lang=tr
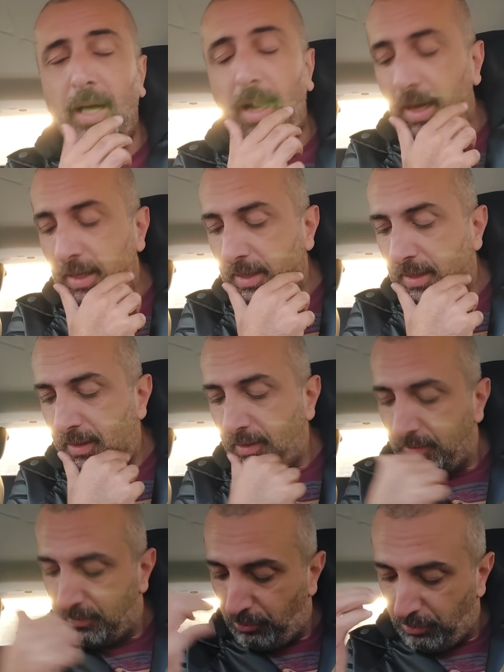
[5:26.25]

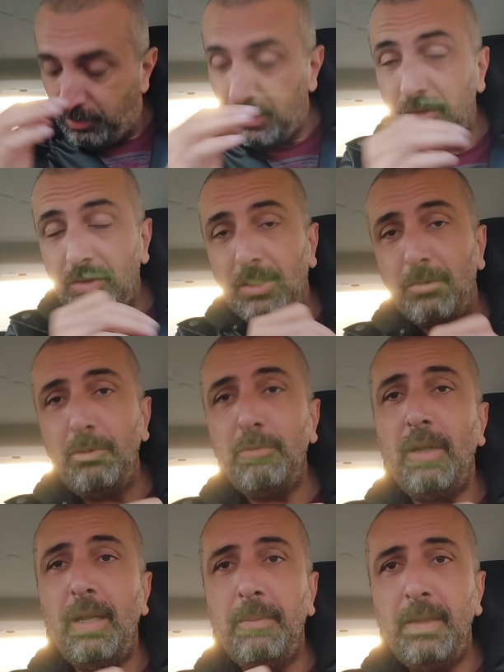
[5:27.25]
Haliyle diyorum ya size
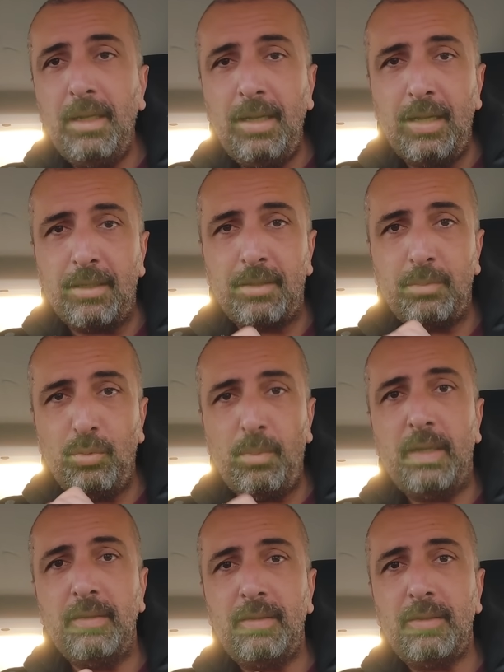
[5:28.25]
üzülebilirler bu
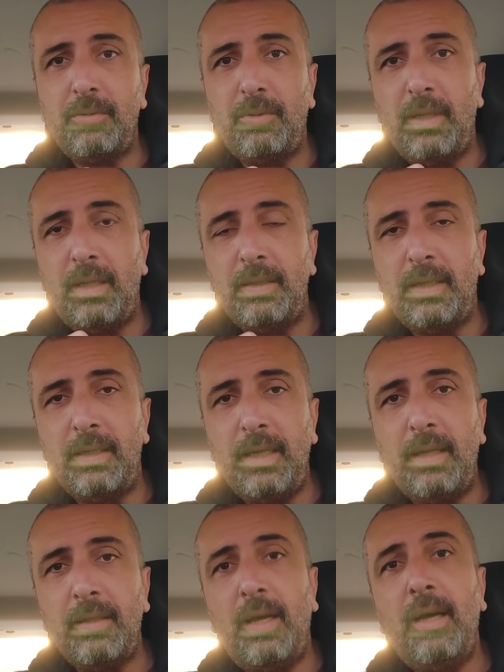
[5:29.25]
mantıklı olanlar
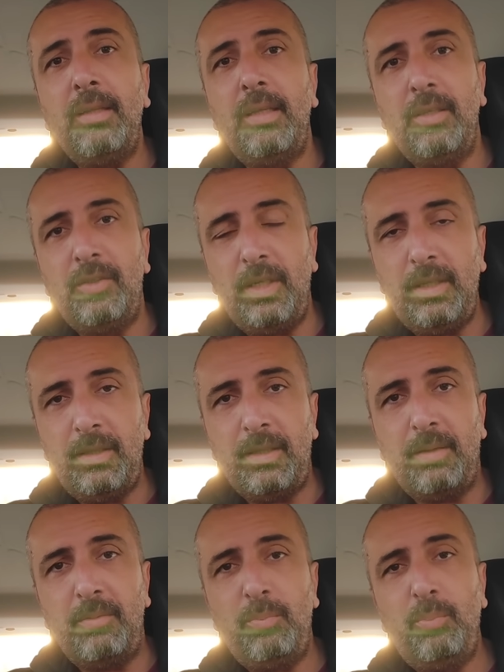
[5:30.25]
ya daha da inecek
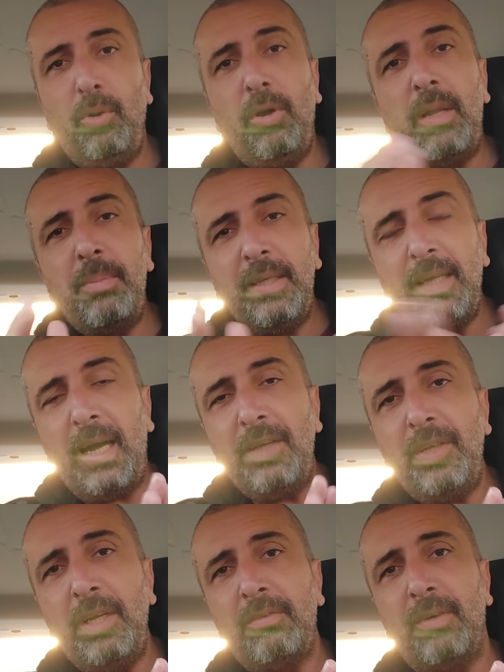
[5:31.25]
diye. Böyle bir
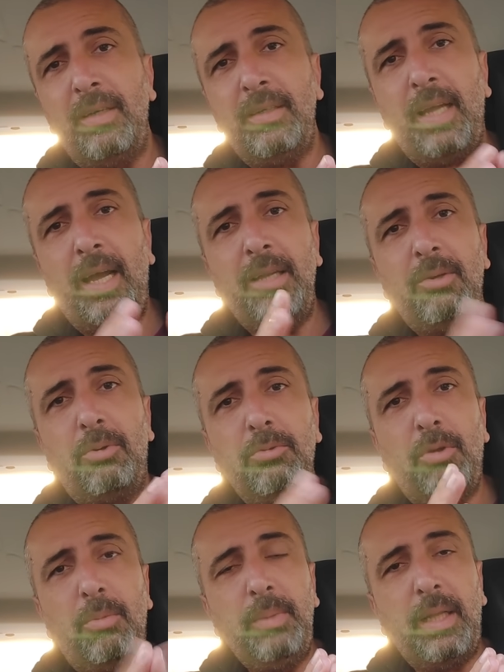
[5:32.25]
gerçek var. Yani
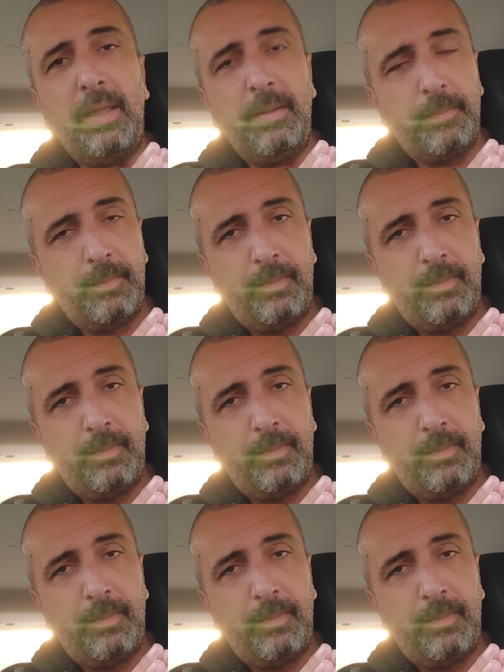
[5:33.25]
otomobili